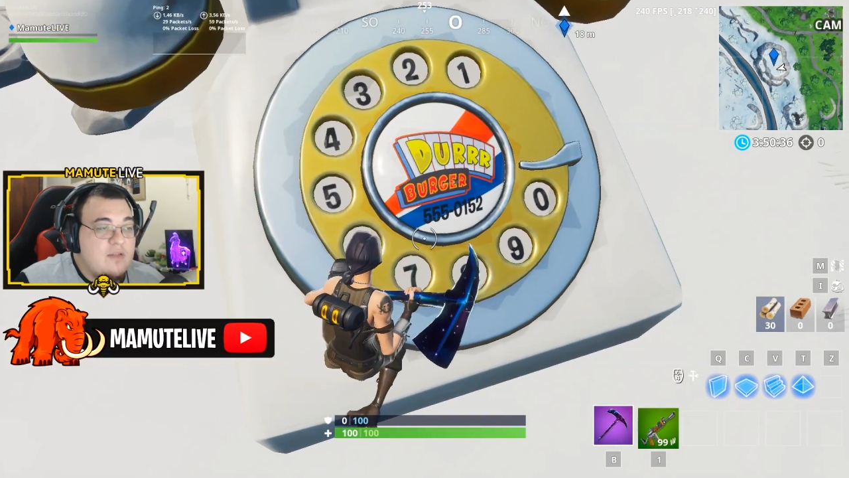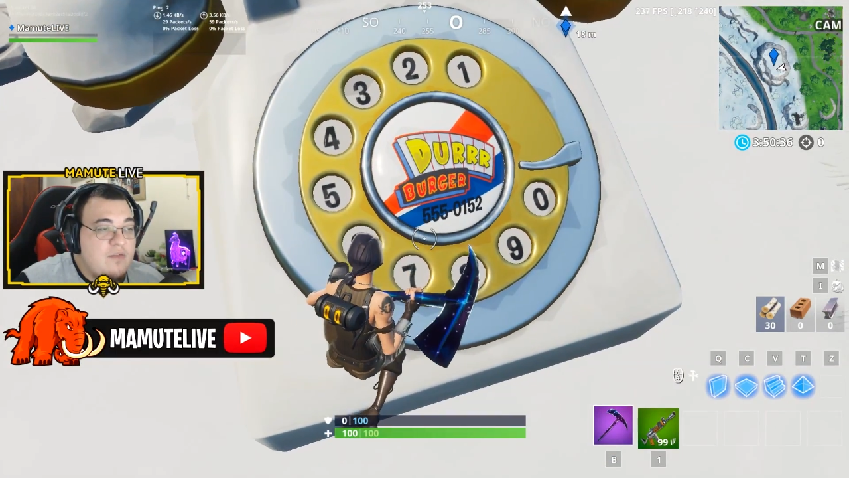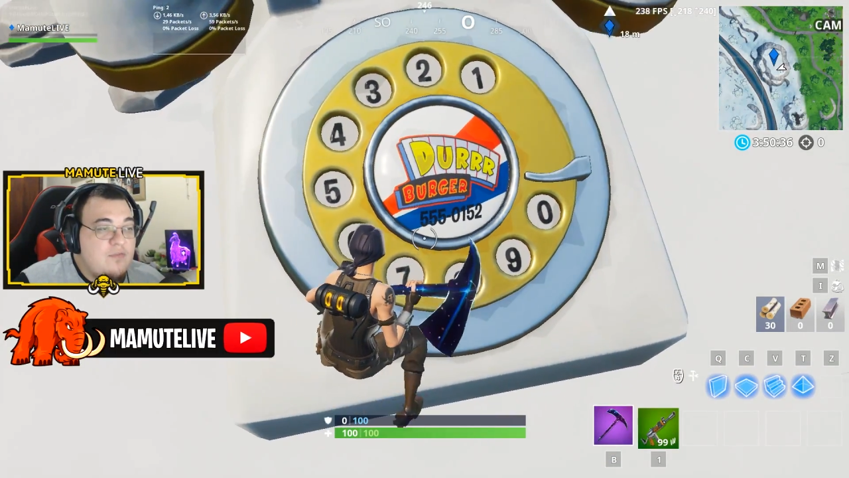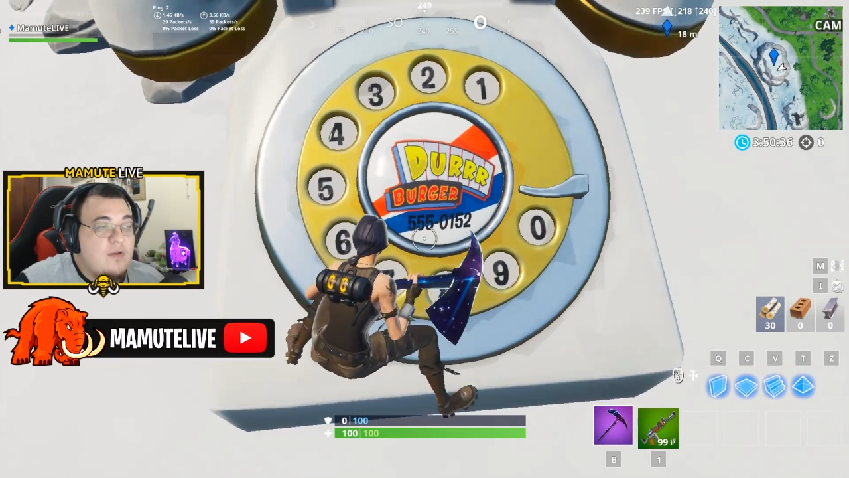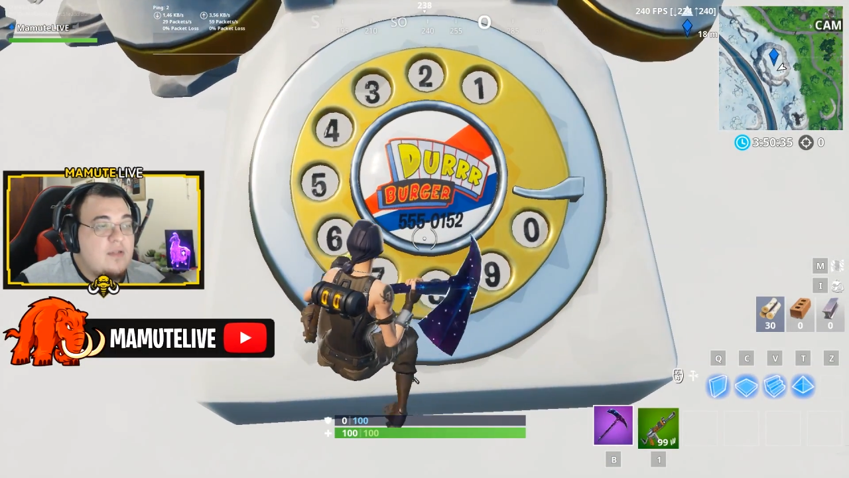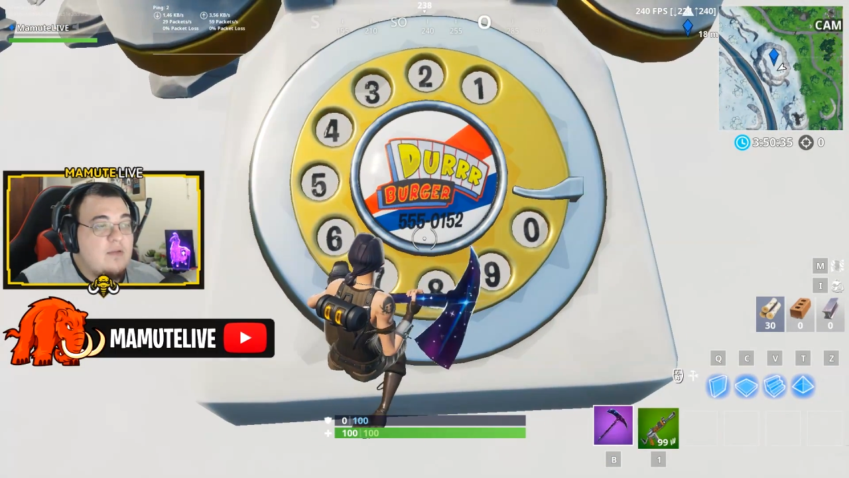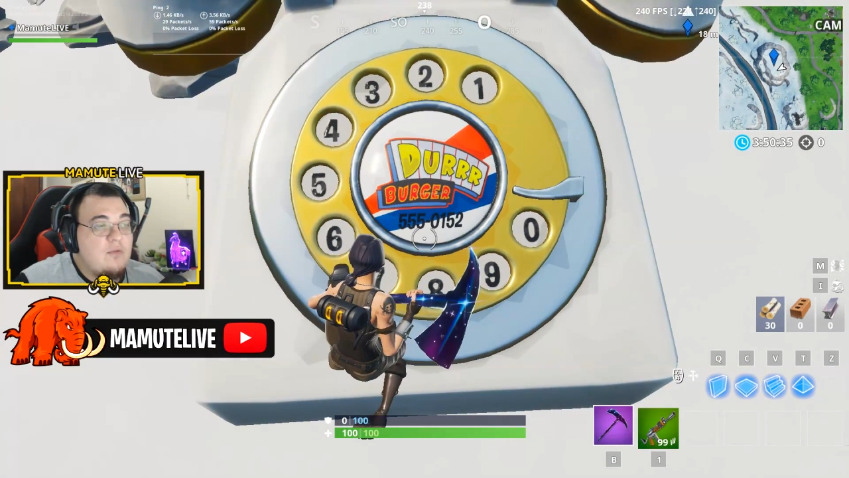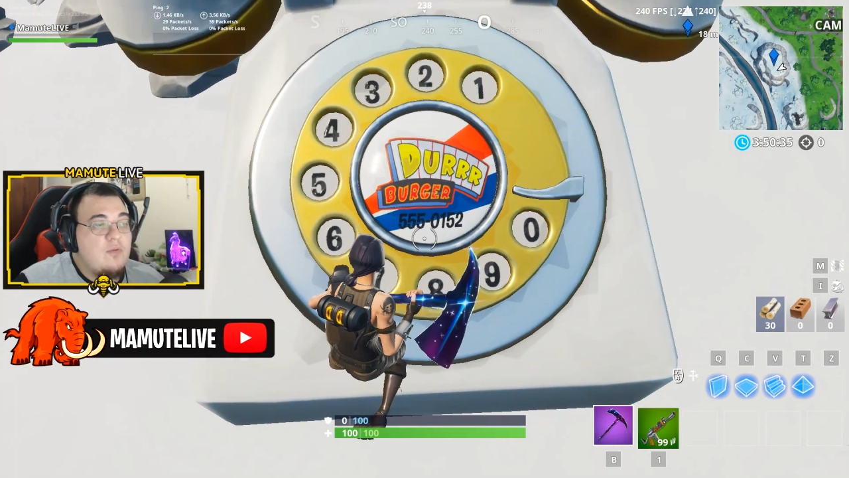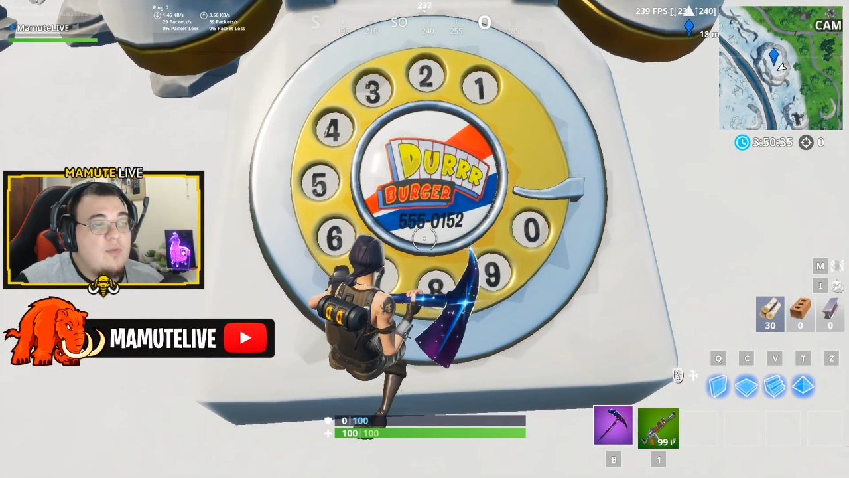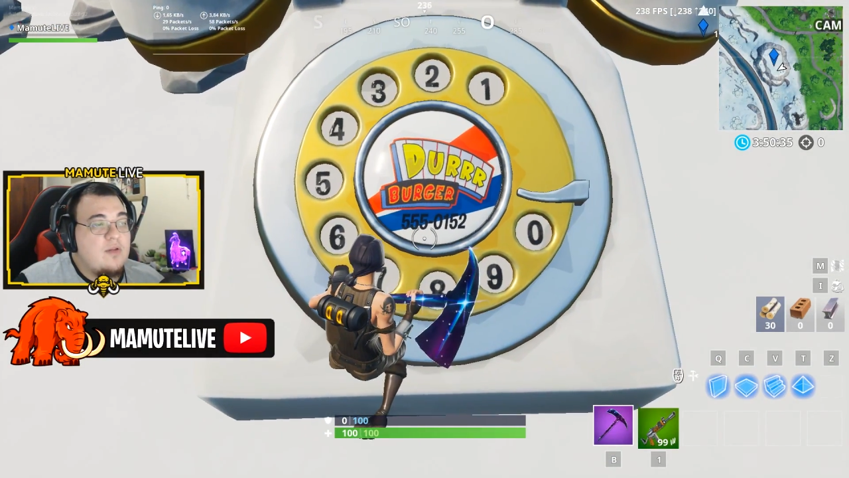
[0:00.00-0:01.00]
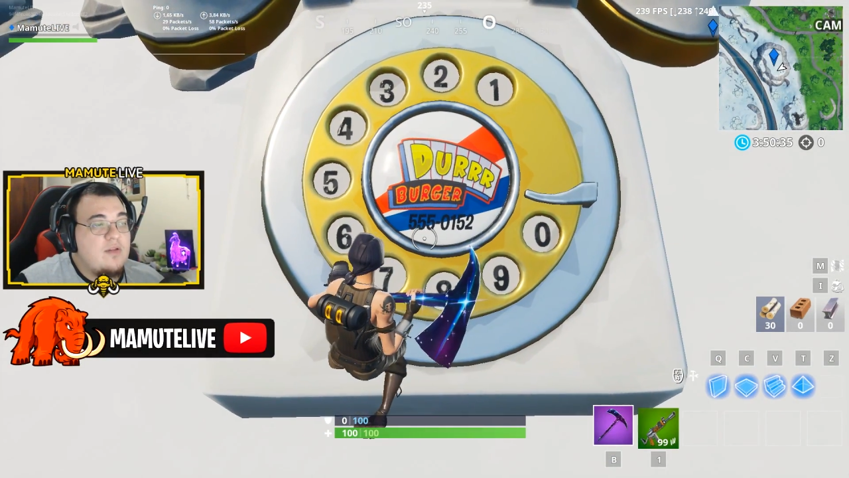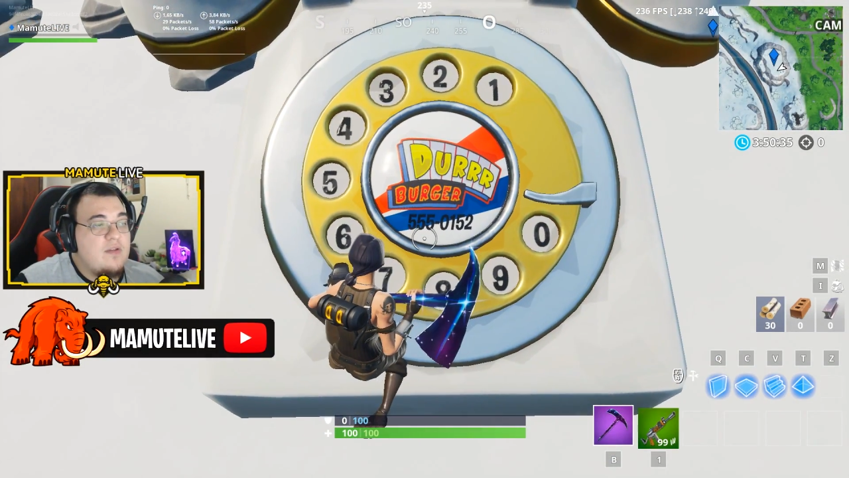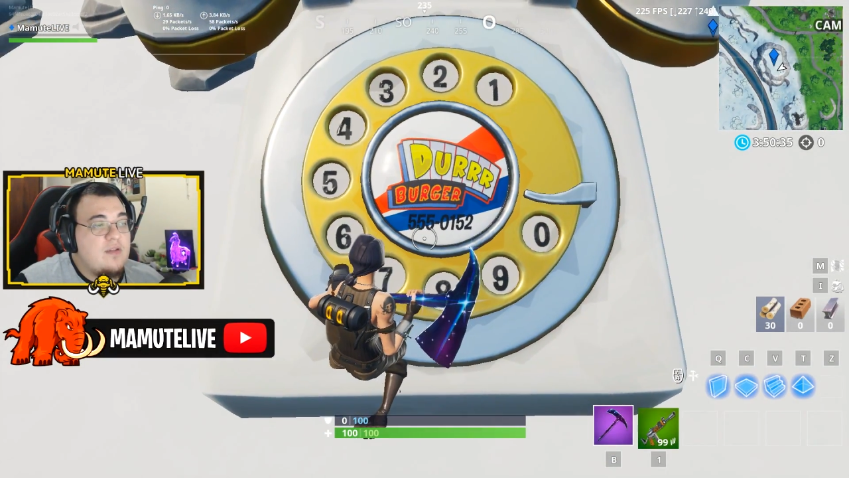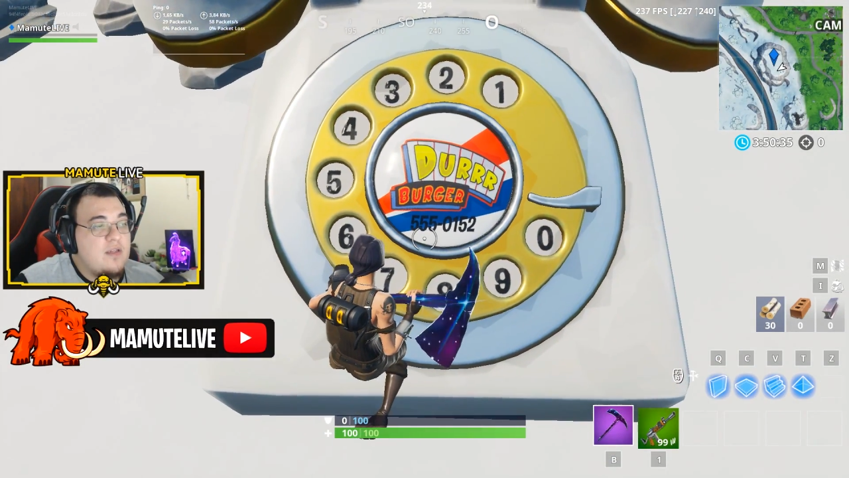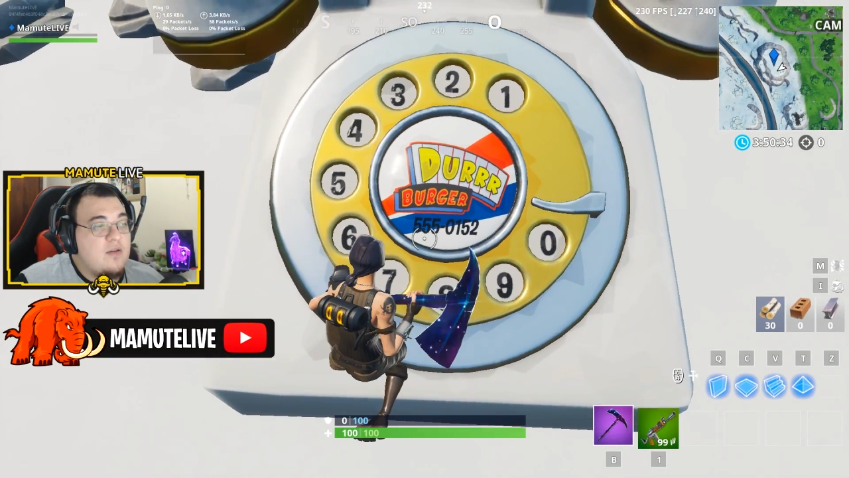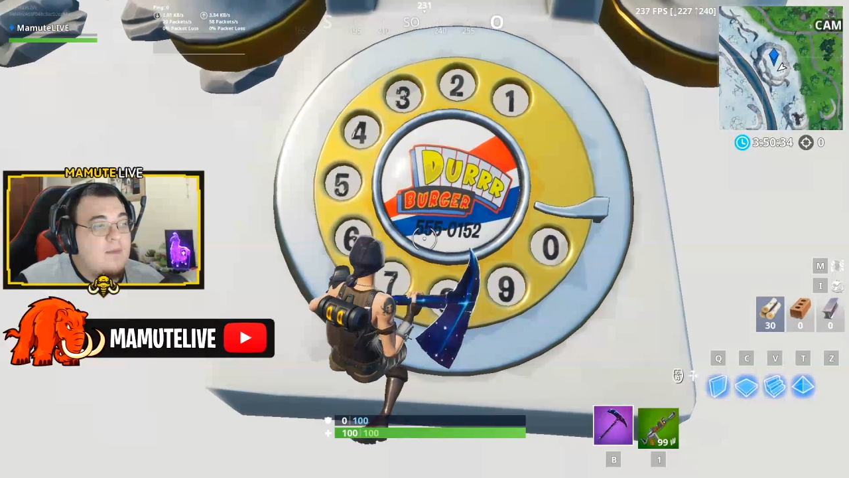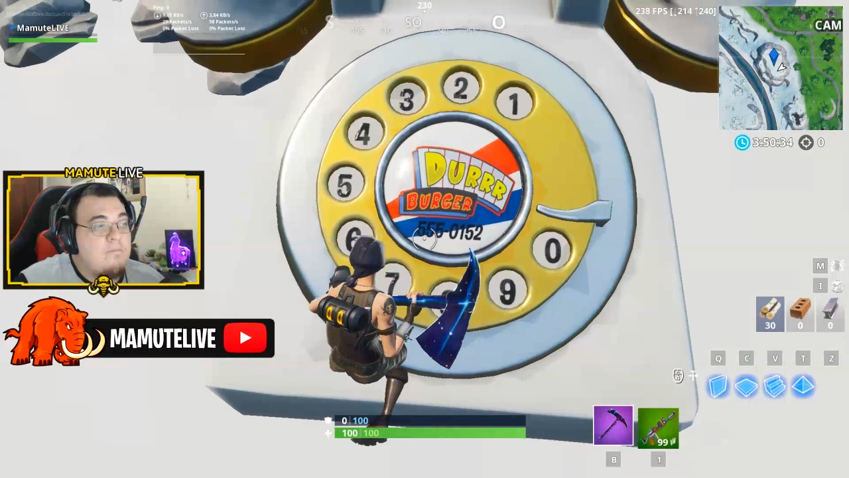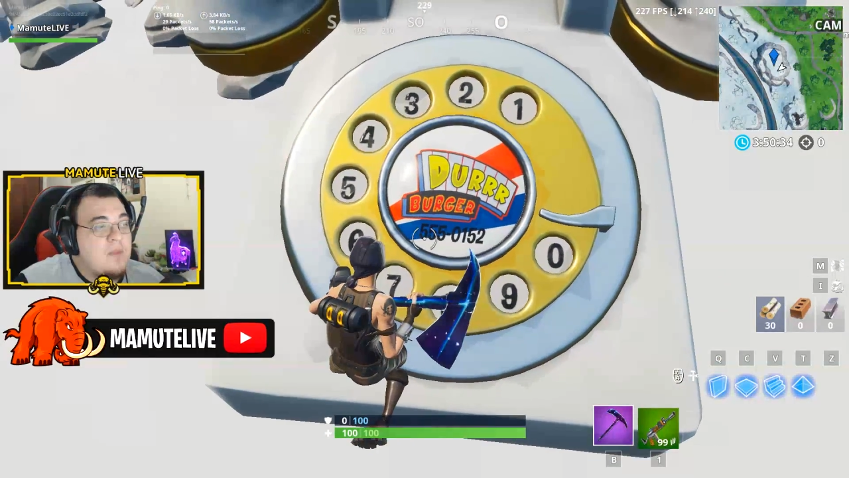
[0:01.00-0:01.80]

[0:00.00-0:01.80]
do telefone tem um número, tá vendo aqui, ó?